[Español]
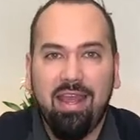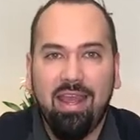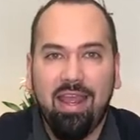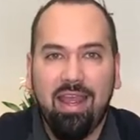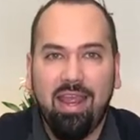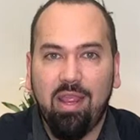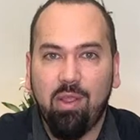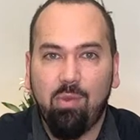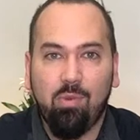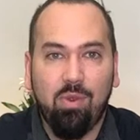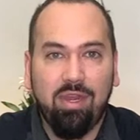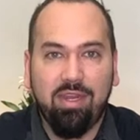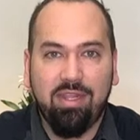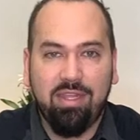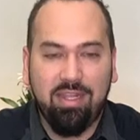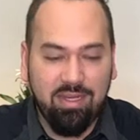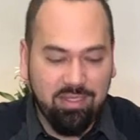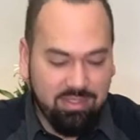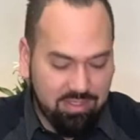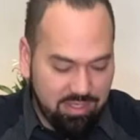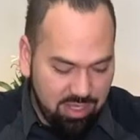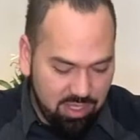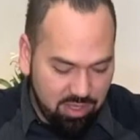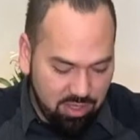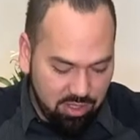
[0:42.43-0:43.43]
en cualquier
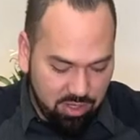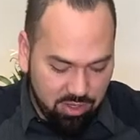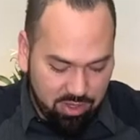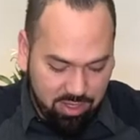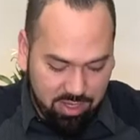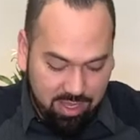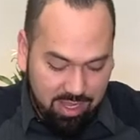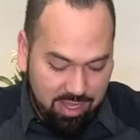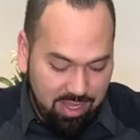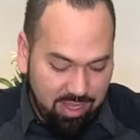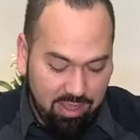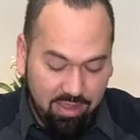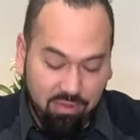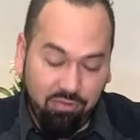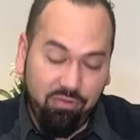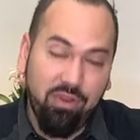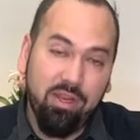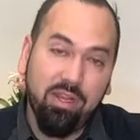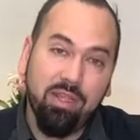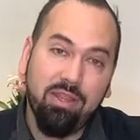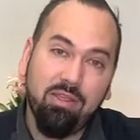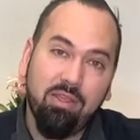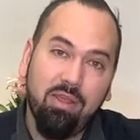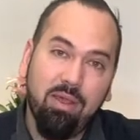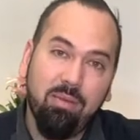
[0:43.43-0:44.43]
sitio y que
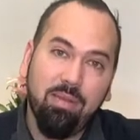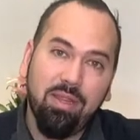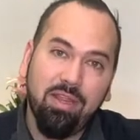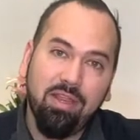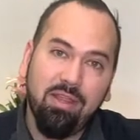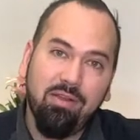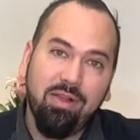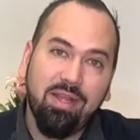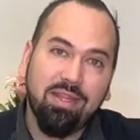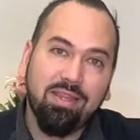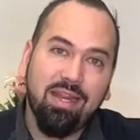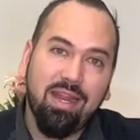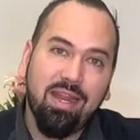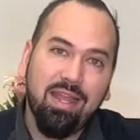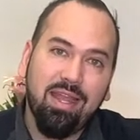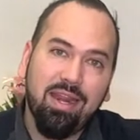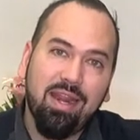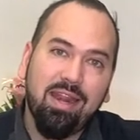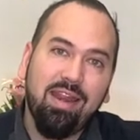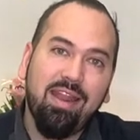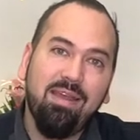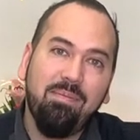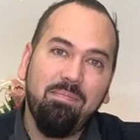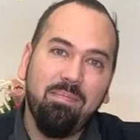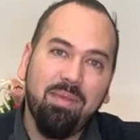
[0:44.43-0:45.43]
definitivamente va a traer
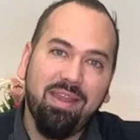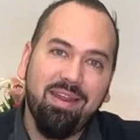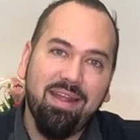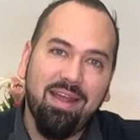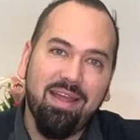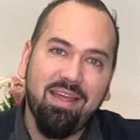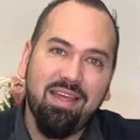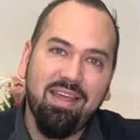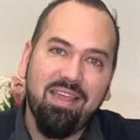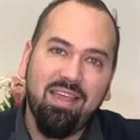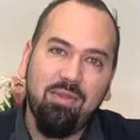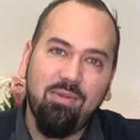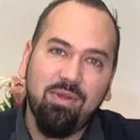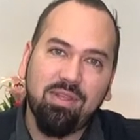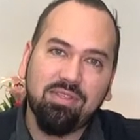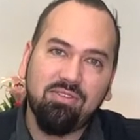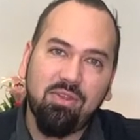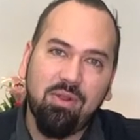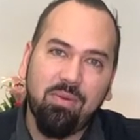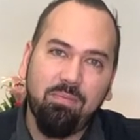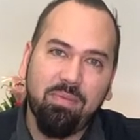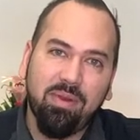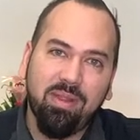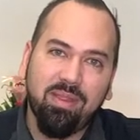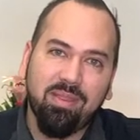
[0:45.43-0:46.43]
las miradas y va a
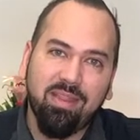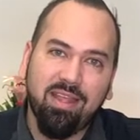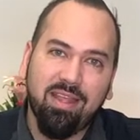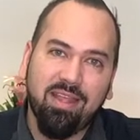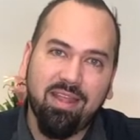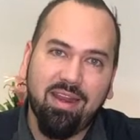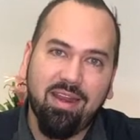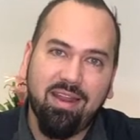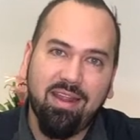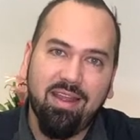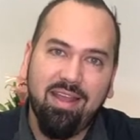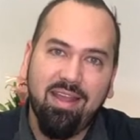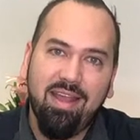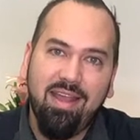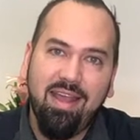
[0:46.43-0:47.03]
sorprender